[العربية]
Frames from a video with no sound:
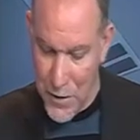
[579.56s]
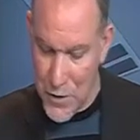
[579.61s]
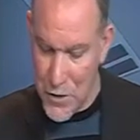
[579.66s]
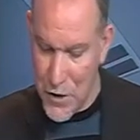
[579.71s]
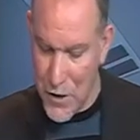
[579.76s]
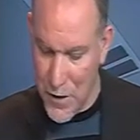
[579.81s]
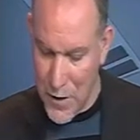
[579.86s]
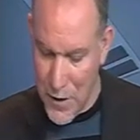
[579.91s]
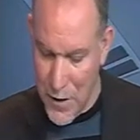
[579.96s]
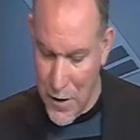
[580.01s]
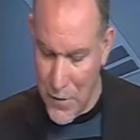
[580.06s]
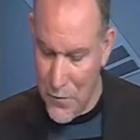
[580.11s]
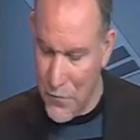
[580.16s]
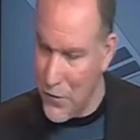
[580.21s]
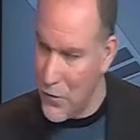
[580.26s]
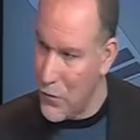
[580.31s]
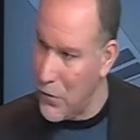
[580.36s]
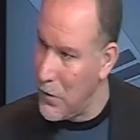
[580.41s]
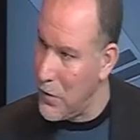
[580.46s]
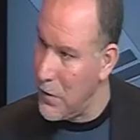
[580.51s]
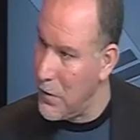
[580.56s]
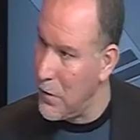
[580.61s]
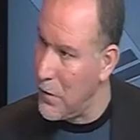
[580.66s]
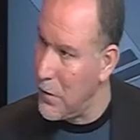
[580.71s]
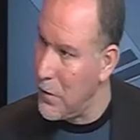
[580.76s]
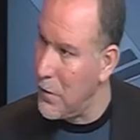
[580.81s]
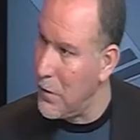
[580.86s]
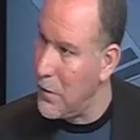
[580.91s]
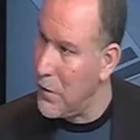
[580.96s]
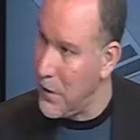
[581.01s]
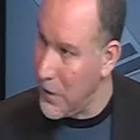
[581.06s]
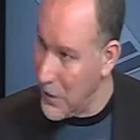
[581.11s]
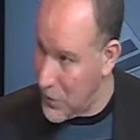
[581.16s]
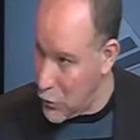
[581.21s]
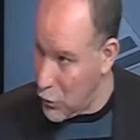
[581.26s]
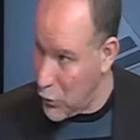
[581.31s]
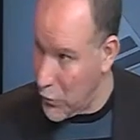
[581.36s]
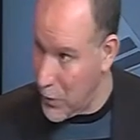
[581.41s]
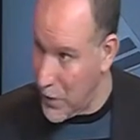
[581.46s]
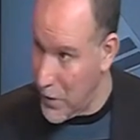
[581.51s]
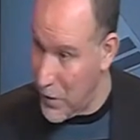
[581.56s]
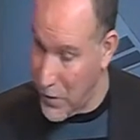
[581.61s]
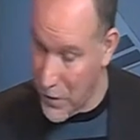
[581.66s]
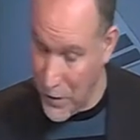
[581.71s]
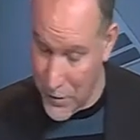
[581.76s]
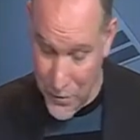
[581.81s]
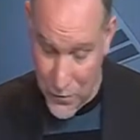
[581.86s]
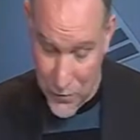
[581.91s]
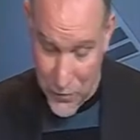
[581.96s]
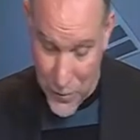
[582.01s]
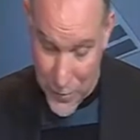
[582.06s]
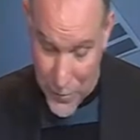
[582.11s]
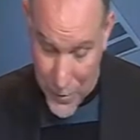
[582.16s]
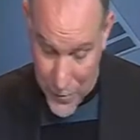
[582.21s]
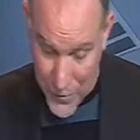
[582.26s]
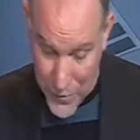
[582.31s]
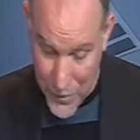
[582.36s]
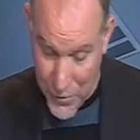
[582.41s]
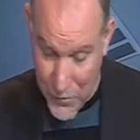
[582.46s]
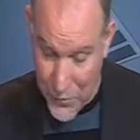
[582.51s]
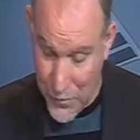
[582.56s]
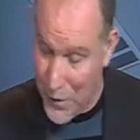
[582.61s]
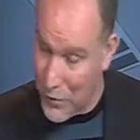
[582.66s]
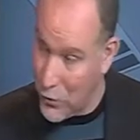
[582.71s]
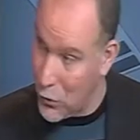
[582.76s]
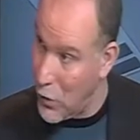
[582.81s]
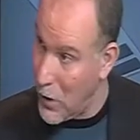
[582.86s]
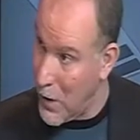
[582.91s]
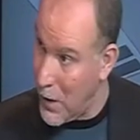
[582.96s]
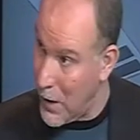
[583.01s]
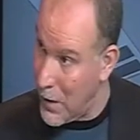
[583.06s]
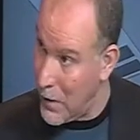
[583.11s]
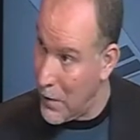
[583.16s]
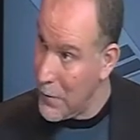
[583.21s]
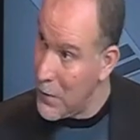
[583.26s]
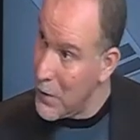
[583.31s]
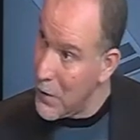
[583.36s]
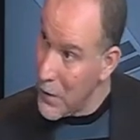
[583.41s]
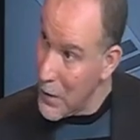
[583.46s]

ديجا ثلاث هكذا آه، ديال دي ادي سبابا تربح دعاء